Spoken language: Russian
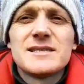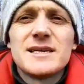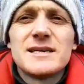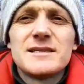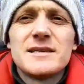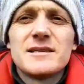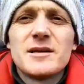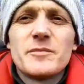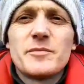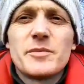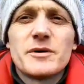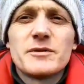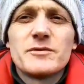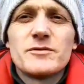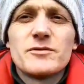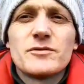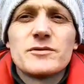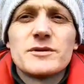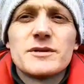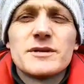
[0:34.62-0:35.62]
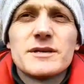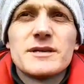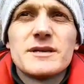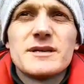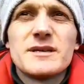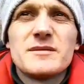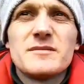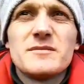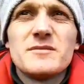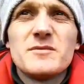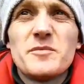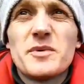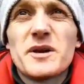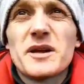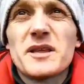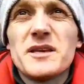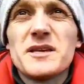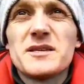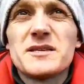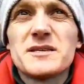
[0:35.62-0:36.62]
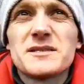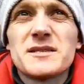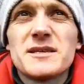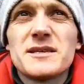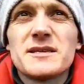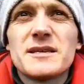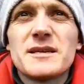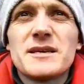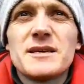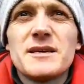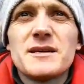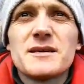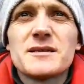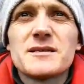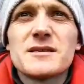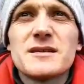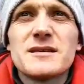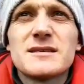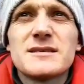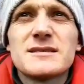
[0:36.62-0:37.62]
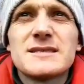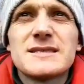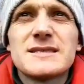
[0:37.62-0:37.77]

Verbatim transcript: цены на продукты практически такие же.